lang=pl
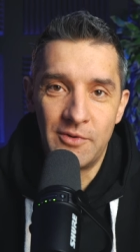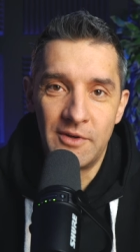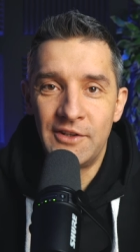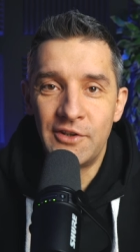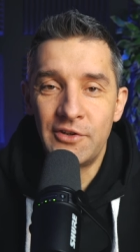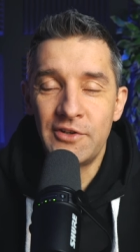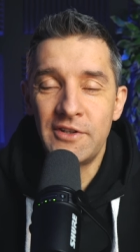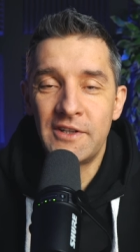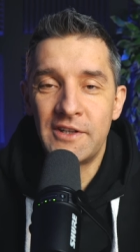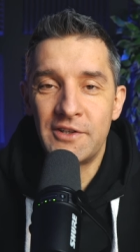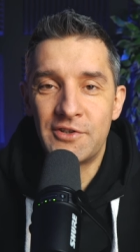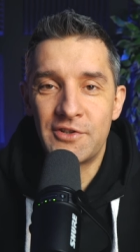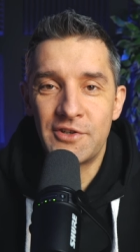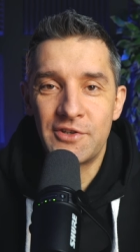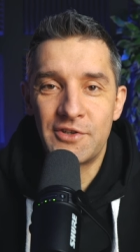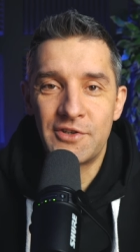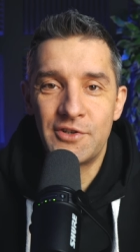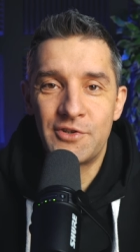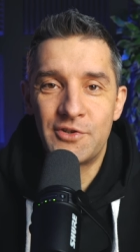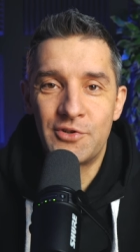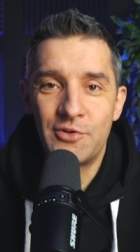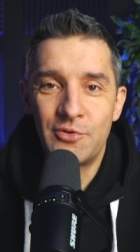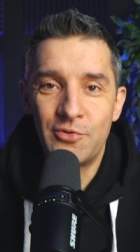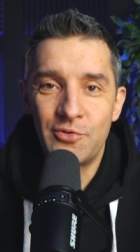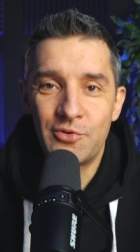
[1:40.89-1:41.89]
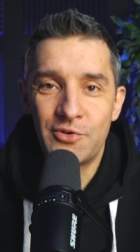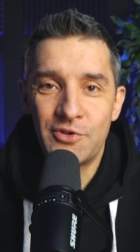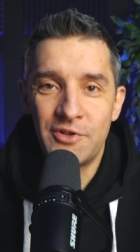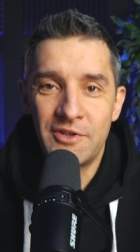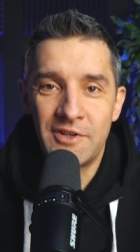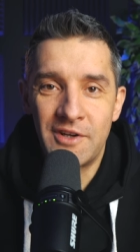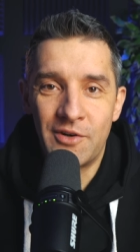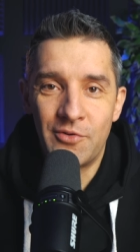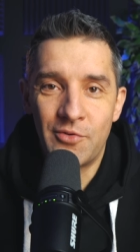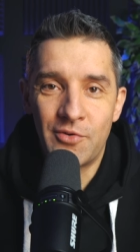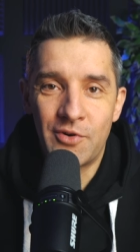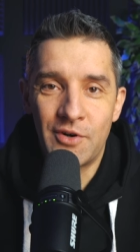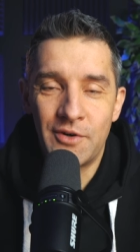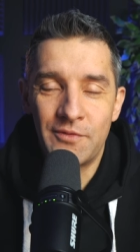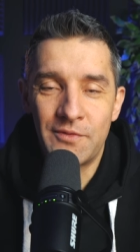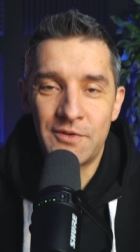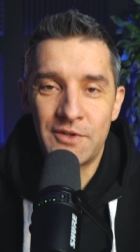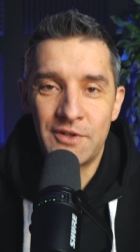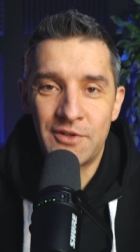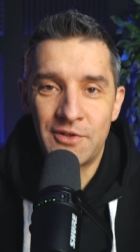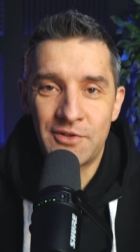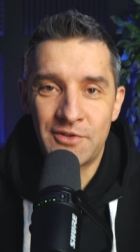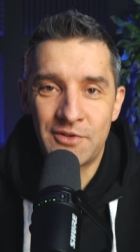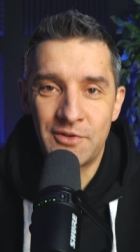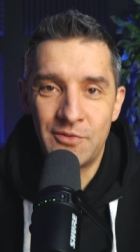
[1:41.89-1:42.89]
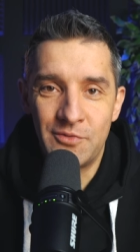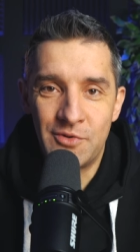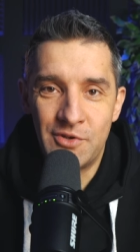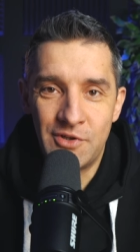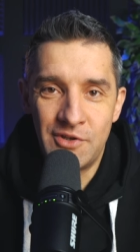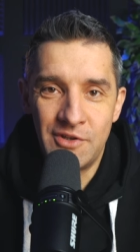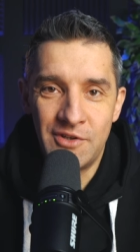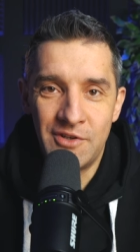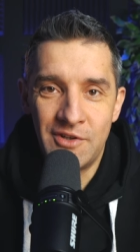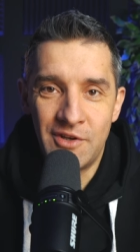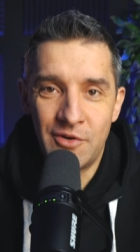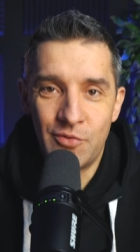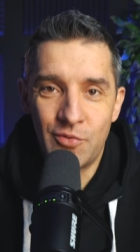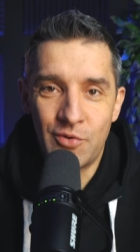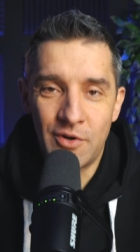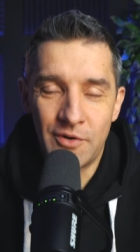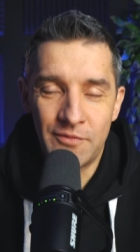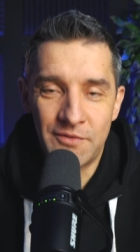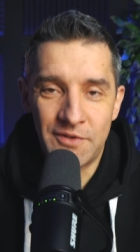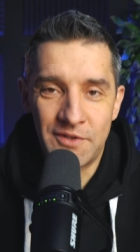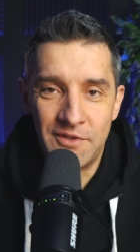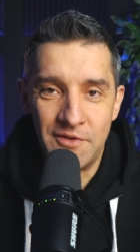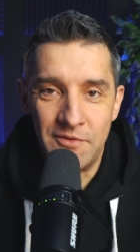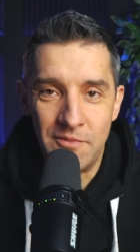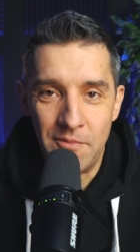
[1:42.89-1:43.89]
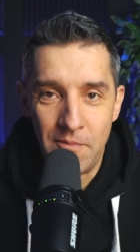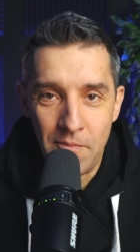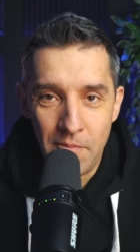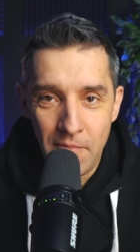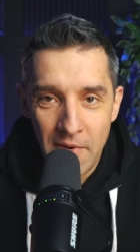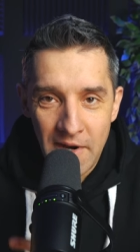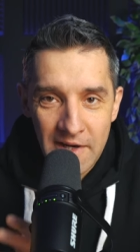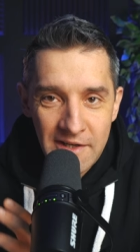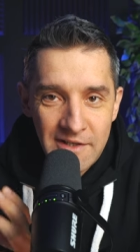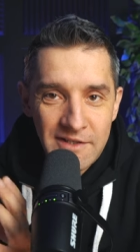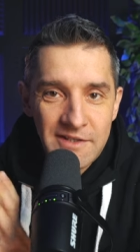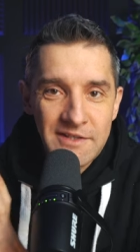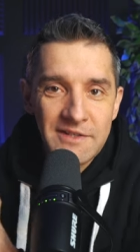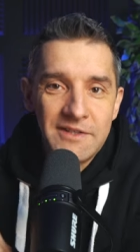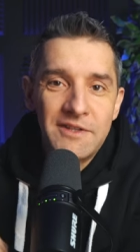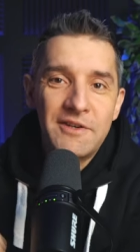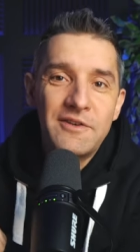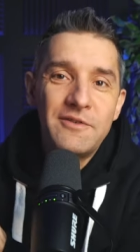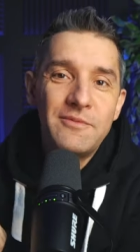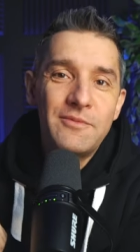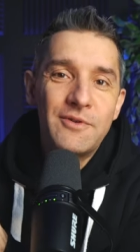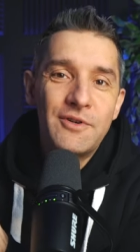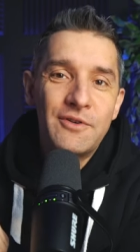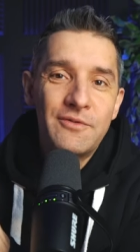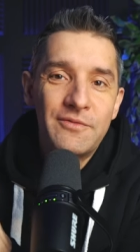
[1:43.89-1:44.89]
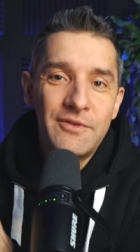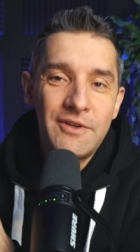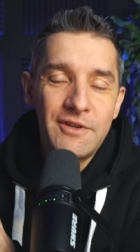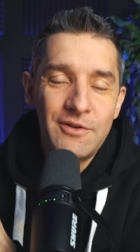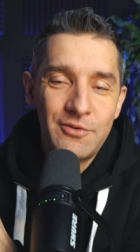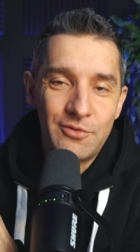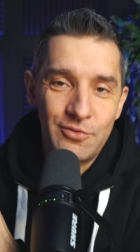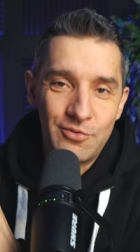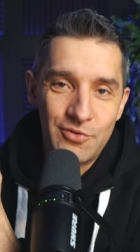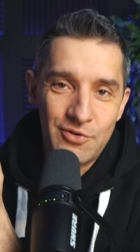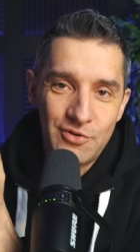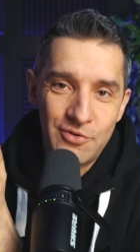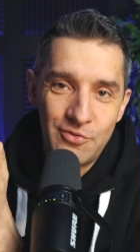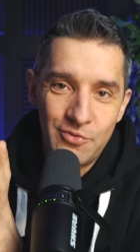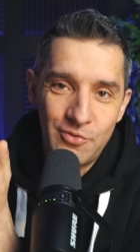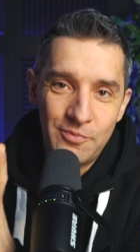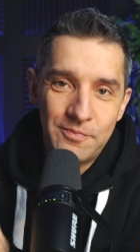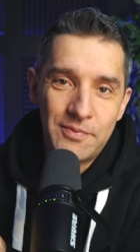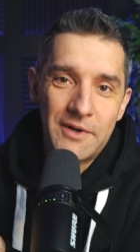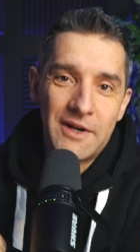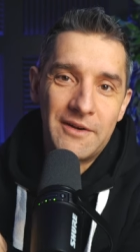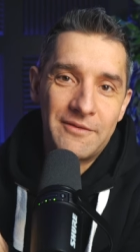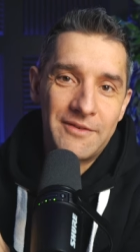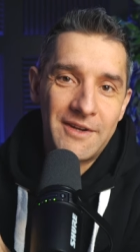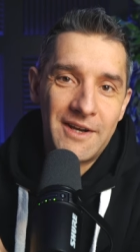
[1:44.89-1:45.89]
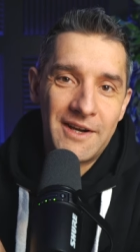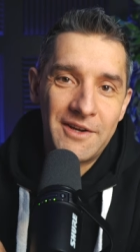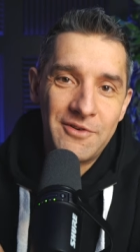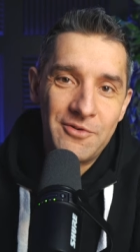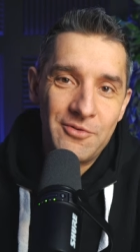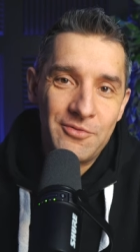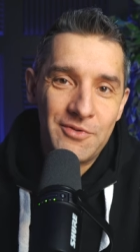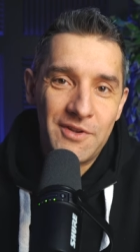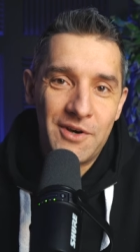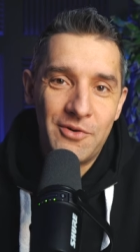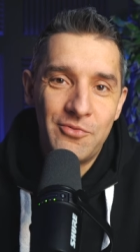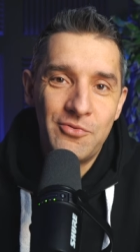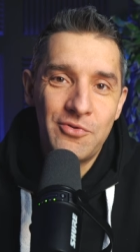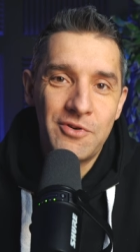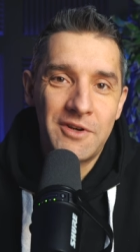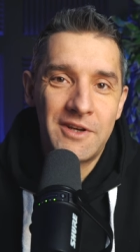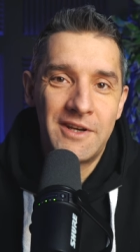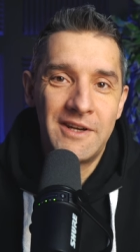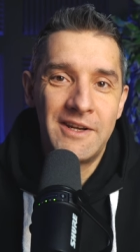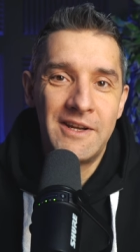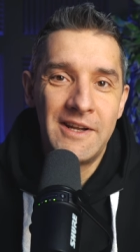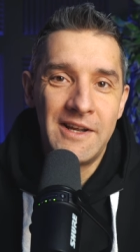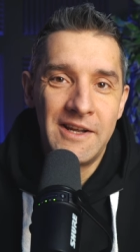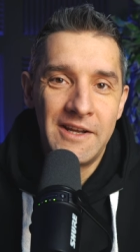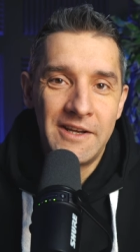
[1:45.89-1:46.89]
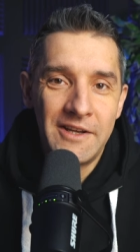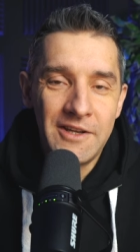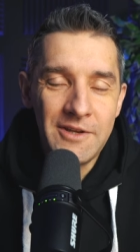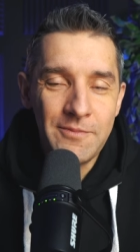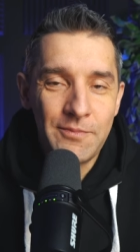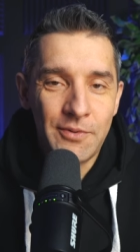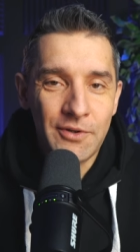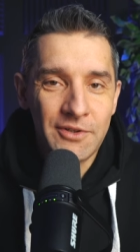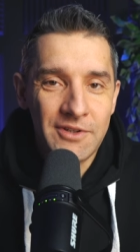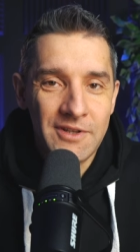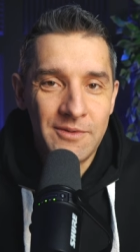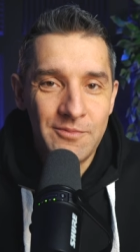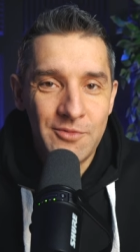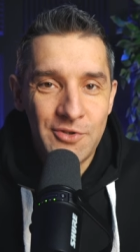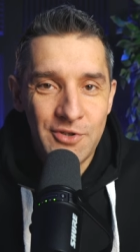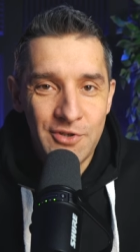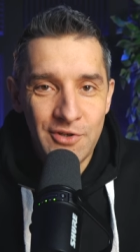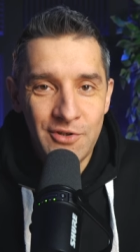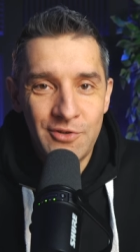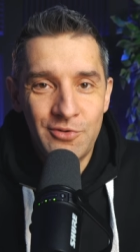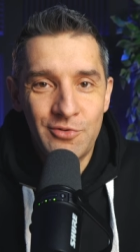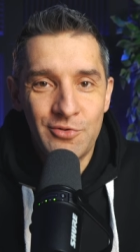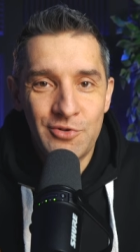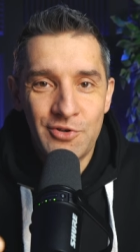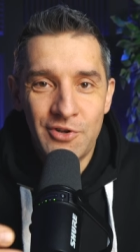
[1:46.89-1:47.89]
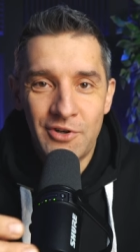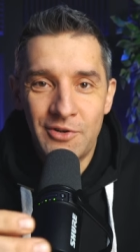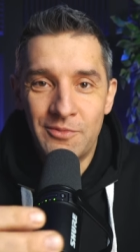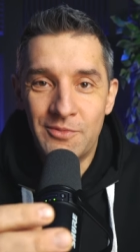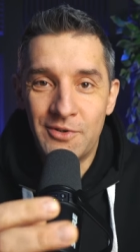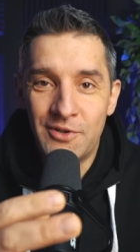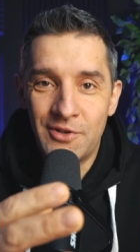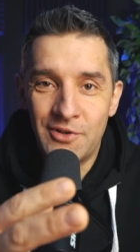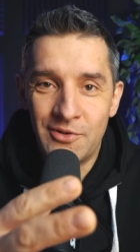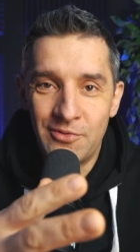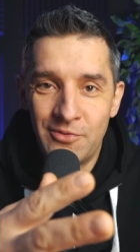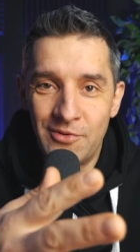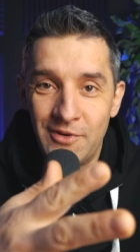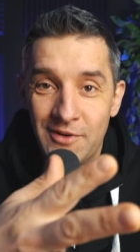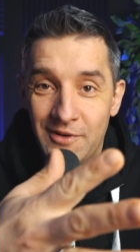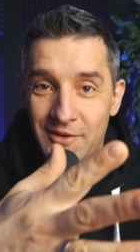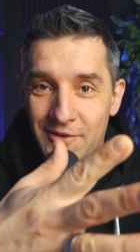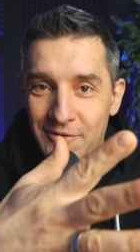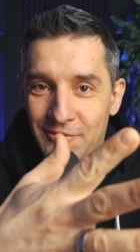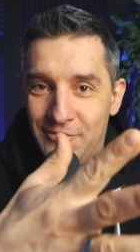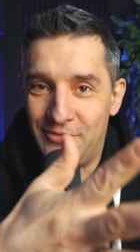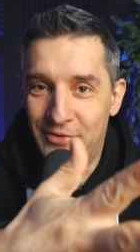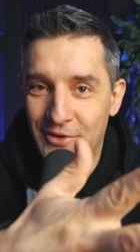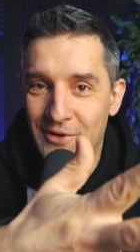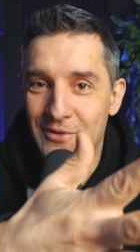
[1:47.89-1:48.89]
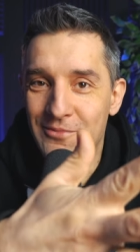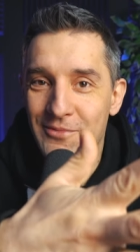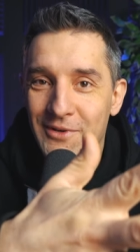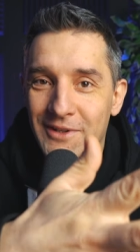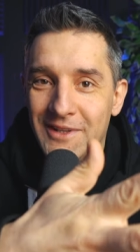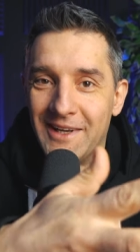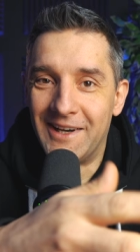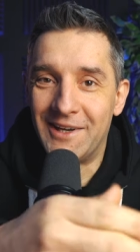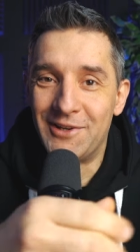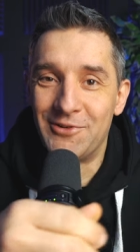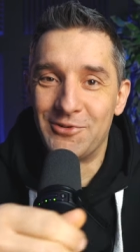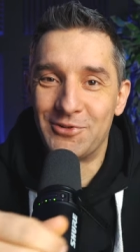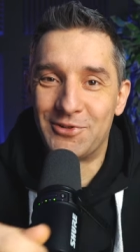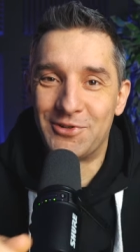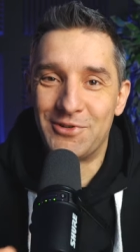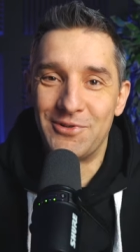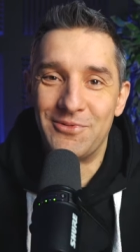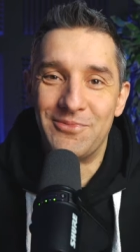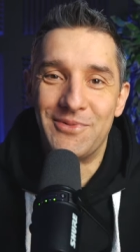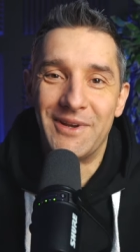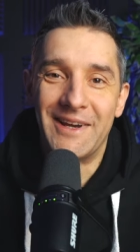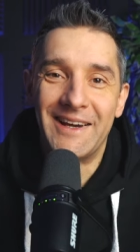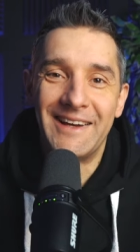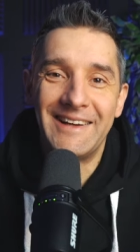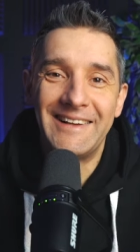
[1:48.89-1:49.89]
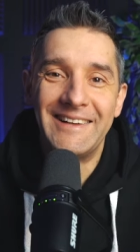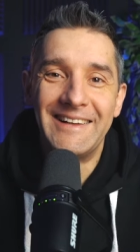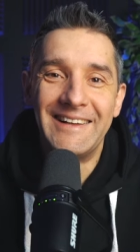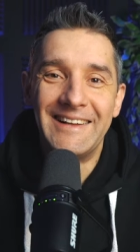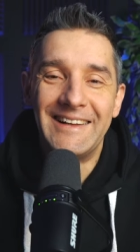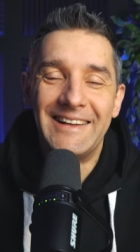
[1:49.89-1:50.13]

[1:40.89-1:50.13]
No i najczęściej ci różni naukowcy to są ci naukowcy mainstreamowi, którzy uprawiają naukę i potem ci, którzy robią filmy na YouTubie